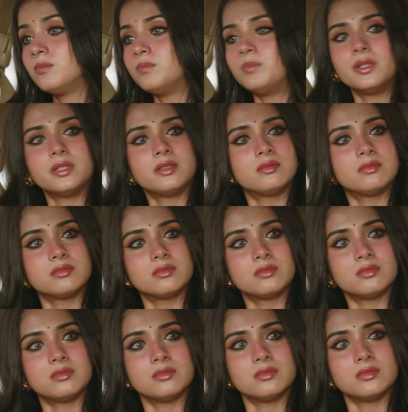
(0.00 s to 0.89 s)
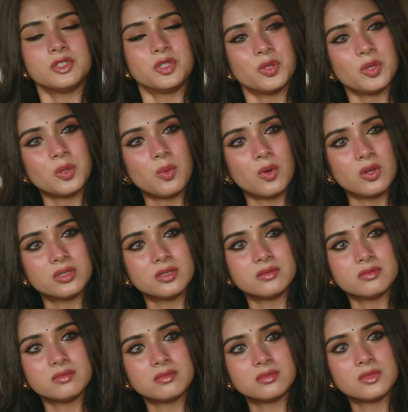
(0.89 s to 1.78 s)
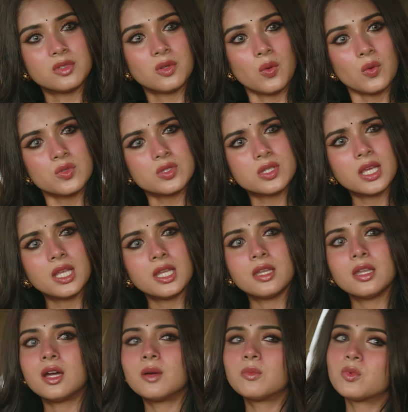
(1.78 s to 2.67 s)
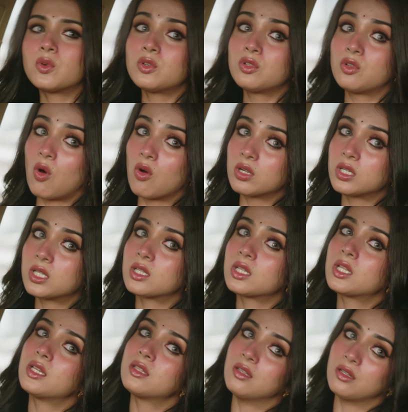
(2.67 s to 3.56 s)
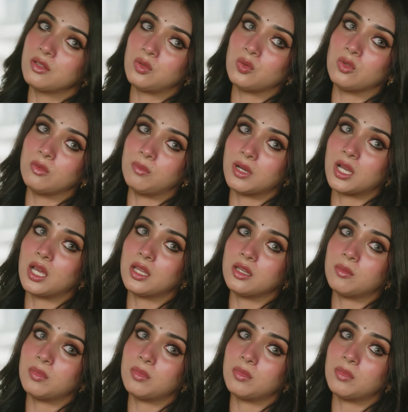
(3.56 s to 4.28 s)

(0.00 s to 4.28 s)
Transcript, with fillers: पर यू नो व्हाट उसके लिए ना आपको डॉक्टर के दर्द धूल पकाने